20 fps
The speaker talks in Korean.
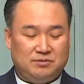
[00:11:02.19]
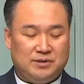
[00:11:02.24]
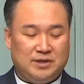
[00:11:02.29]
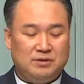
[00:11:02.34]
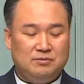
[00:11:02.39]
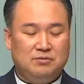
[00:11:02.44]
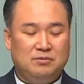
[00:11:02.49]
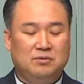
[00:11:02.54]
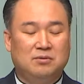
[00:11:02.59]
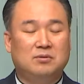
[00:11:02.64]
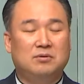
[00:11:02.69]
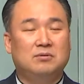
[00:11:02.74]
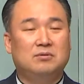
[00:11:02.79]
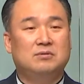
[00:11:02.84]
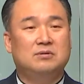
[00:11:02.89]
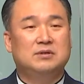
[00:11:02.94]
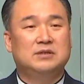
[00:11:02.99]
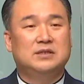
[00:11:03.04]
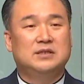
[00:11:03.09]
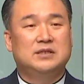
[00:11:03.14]

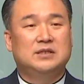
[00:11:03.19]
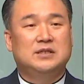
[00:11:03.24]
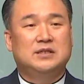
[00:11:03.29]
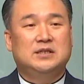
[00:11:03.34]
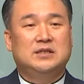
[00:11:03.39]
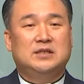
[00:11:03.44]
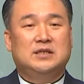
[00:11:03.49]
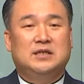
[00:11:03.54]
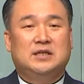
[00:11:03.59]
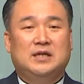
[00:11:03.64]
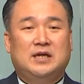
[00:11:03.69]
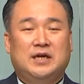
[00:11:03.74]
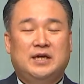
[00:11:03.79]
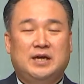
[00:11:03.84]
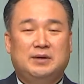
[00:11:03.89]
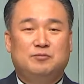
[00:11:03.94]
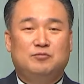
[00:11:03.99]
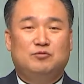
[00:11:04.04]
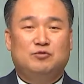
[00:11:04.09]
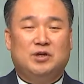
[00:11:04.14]
라고
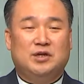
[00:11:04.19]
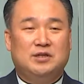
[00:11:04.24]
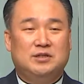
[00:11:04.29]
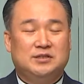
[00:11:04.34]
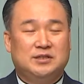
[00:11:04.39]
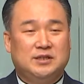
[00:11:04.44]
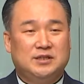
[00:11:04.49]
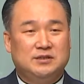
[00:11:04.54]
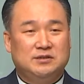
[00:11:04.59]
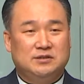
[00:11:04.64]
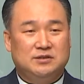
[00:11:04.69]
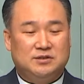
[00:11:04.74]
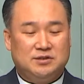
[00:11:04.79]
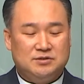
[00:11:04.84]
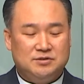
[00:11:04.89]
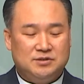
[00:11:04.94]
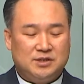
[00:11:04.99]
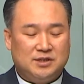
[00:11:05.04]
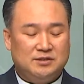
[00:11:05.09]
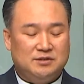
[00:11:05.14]
하나님과
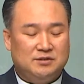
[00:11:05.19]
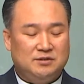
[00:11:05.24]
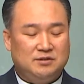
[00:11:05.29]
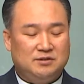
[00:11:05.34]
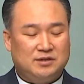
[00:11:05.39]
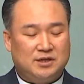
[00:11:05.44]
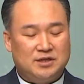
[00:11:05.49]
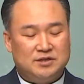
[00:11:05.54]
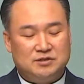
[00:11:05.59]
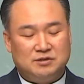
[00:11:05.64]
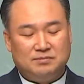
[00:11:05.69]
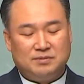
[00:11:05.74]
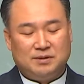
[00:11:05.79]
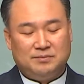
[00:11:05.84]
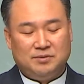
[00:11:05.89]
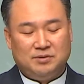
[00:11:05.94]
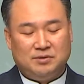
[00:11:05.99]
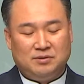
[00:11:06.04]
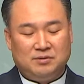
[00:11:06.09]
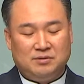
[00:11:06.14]
천사들을
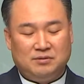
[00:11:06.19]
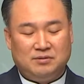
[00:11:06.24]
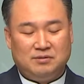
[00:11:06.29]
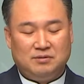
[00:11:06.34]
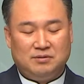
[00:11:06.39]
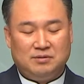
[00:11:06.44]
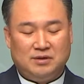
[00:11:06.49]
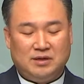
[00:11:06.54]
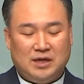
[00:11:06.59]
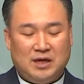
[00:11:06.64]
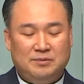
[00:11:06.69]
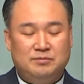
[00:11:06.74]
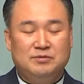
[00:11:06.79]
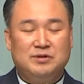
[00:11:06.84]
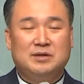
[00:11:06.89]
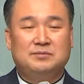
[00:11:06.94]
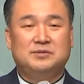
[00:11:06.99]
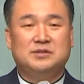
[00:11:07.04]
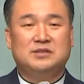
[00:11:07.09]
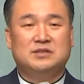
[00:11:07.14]
대접하며
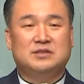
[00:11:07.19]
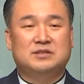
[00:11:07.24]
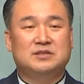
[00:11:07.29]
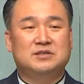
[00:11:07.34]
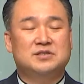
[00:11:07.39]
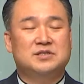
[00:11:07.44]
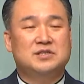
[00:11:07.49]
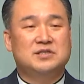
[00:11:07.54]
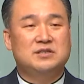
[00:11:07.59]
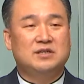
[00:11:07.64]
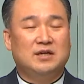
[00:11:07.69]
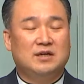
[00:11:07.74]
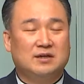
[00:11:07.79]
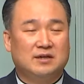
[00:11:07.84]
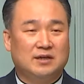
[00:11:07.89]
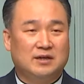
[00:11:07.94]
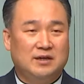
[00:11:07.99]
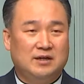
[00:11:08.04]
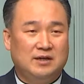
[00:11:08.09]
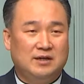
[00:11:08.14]
아브라함은
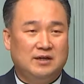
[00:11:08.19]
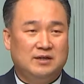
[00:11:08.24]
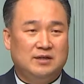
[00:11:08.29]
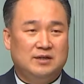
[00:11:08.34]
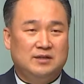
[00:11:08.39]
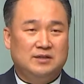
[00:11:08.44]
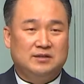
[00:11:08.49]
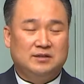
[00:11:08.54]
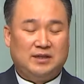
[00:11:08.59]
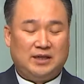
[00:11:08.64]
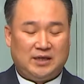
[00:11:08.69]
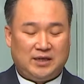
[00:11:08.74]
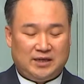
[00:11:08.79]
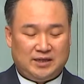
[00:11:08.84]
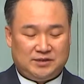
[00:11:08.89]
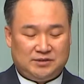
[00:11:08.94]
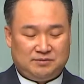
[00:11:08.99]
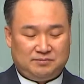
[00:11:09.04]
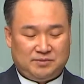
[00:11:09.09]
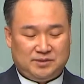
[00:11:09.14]
극진하게
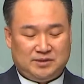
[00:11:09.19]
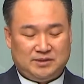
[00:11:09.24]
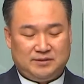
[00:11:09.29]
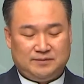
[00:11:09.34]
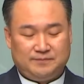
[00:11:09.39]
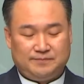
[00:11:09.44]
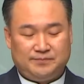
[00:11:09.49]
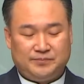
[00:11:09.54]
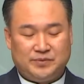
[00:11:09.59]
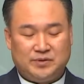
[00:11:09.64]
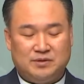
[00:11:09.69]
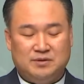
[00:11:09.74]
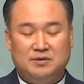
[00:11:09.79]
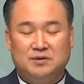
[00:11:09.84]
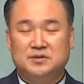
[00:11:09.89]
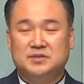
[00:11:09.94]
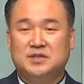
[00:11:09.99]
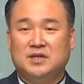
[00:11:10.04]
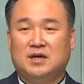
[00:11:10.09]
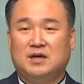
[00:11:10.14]
대했습니다.
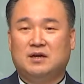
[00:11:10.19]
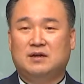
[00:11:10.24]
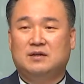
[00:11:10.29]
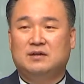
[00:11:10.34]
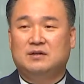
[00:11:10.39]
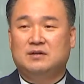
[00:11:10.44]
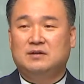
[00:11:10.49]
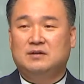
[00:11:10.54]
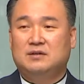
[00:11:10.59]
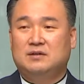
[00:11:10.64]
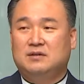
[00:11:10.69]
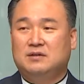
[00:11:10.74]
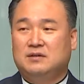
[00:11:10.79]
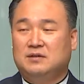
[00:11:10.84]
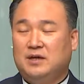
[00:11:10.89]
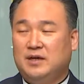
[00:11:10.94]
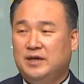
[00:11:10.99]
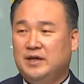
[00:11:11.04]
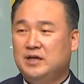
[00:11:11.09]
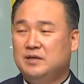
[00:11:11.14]
그러자
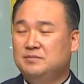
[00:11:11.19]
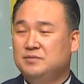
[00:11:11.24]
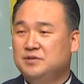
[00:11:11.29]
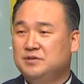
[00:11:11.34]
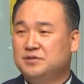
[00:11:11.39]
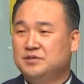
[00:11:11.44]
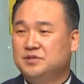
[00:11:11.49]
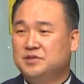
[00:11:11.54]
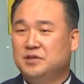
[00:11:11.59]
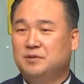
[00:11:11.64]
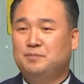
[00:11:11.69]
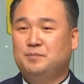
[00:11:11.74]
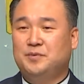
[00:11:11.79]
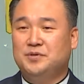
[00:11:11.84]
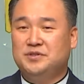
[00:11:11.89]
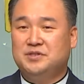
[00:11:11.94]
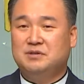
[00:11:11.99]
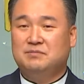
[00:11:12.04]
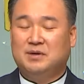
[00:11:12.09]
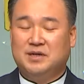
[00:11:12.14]
하나님은 첫
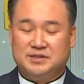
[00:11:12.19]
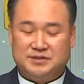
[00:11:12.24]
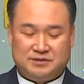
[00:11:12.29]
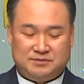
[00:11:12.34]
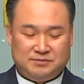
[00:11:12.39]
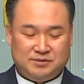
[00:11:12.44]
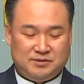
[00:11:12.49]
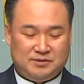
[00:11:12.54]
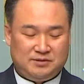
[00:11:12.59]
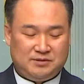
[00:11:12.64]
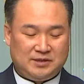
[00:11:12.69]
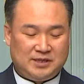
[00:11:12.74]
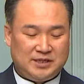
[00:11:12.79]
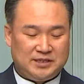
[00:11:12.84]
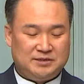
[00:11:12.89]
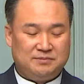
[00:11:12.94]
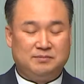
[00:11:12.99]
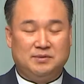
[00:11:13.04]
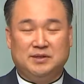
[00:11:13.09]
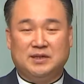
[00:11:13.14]
번째 말씀을
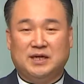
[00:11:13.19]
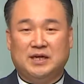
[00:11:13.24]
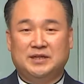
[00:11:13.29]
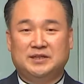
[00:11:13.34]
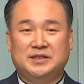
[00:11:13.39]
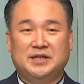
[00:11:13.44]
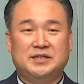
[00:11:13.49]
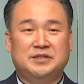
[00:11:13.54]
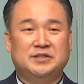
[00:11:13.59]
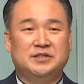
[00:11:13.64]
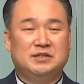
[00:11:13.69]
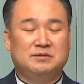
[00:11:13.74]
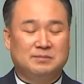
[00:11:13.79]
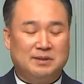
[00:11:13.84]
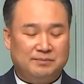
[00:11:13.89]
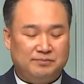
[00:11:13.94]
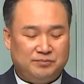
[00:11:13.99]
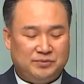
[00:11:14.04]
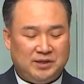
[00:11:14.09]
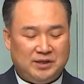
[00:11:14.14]
하십니다. 내년
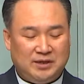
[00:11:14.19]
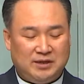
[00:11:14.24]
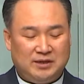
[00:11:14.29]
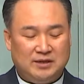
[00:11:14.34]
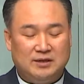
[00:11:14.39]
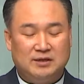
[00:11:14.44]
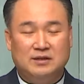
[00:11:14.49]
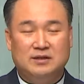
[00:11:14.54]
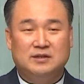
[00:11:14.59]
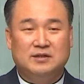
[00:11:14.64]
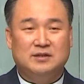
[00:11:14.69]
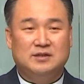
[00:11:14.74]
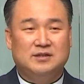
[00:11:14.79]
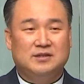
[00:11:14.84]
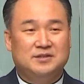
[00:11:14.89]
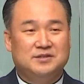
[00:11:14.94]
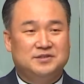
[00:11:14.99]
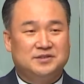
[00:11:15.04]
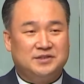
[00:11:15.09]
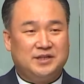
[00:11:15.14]
이맘때
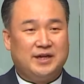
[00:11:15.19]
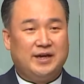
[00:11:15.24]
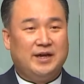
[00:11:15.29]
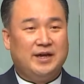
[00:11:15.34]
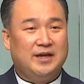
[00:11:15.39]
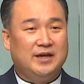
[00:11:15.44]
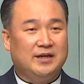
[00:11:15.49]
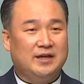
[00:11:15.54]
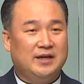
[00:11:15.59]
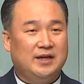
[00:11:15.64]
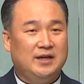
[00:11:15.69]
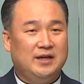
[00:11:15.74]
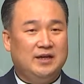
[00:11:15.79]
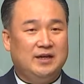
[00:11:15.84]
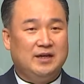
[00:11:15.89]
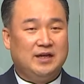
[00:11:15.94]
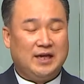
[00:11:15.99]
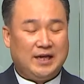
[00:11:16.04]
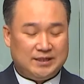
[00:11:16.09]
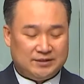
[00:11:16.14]

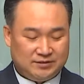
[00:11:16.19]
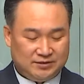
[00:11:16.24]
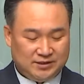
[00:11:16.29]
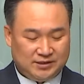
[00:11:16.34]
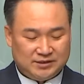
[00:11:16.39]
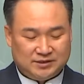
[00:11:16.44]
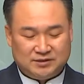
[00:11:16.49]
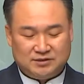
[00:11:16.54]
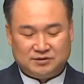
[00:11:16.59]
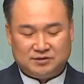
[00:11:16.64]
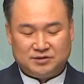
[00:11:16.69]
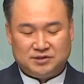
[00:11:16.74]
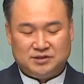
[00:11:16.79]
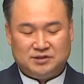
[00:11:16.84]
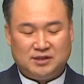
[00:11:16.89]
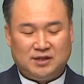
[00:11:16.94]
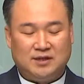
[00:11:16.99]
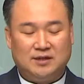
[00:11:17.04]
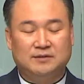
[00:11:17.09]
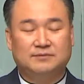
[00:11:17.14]
사라에게 아들이 있을
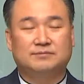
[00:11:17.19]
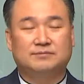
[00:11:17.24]
것이다.